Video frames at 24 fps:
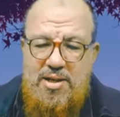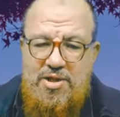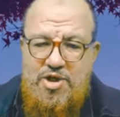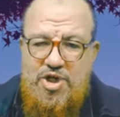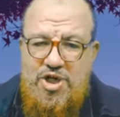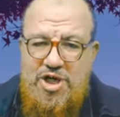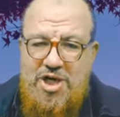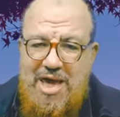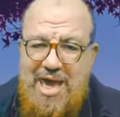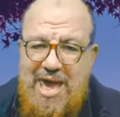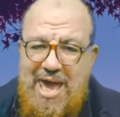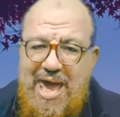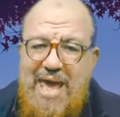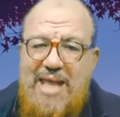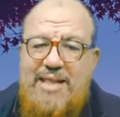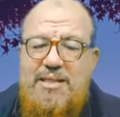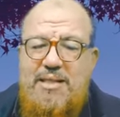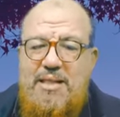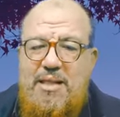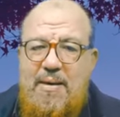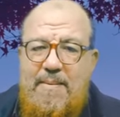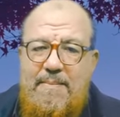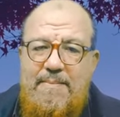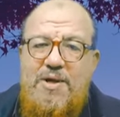
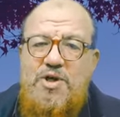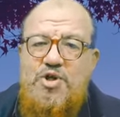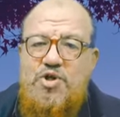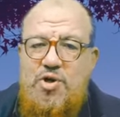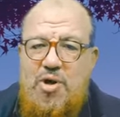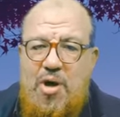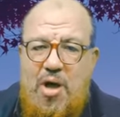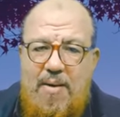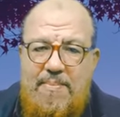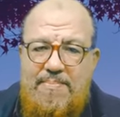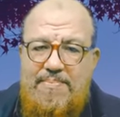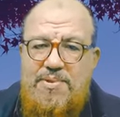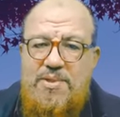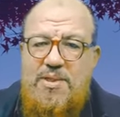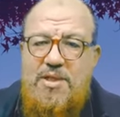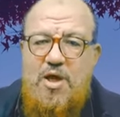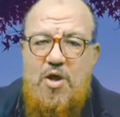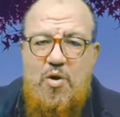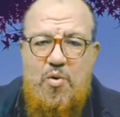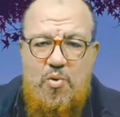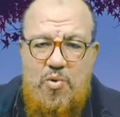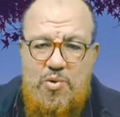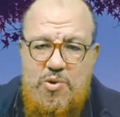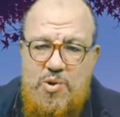الشيكات مش قبض
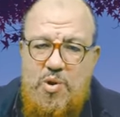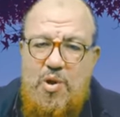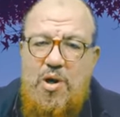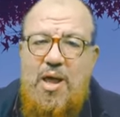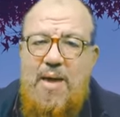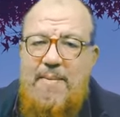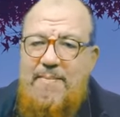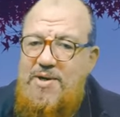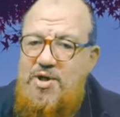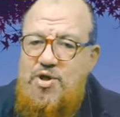الوصوله